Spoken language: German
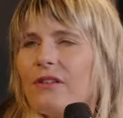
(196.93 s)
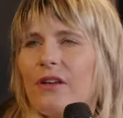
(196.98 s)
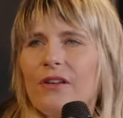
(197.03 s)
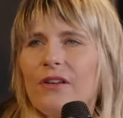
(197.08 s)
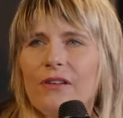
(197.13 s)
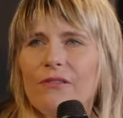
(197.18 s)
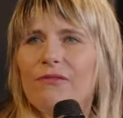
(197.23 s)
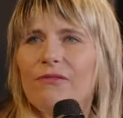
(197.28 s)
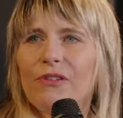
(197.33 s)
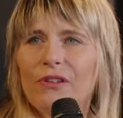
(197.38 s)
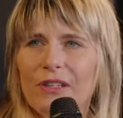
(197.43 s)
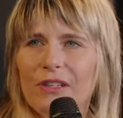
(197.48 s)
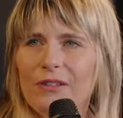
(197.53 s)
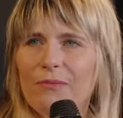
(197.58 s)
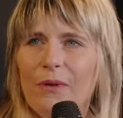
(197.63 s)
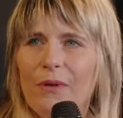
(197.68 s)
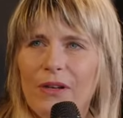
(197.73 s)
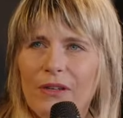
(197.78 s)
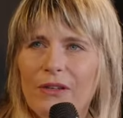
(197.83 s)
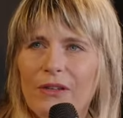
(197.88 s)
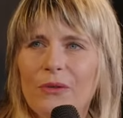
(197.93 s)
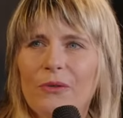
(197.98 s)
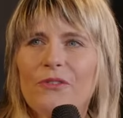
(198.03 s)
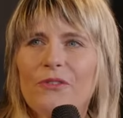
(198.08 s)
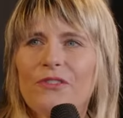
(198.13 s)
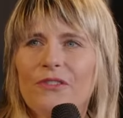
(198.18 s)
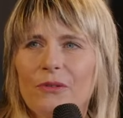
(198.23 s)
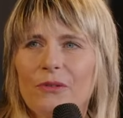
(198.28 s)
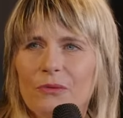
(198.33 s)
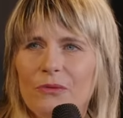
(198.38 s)
da würde ich mal einen
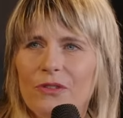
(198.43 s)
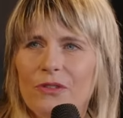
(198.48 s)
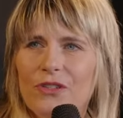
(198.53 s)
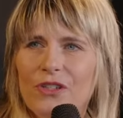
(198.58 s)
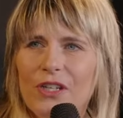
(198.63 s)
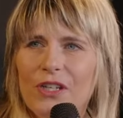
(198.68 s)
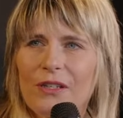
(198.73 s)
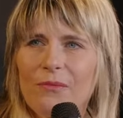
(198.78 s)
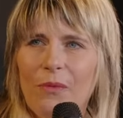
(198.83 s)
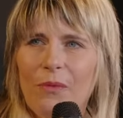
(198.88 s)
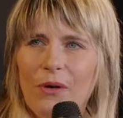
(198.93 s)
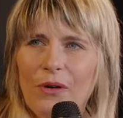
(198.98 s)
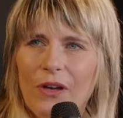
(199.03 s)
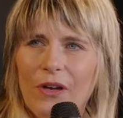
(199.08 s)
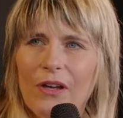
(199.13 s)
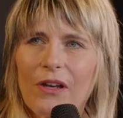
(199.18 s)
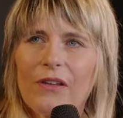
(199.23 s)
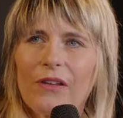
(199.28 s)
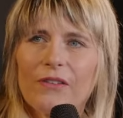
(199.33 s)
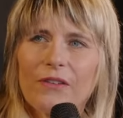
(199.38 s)
großen Unterschied ja, machen. Okay.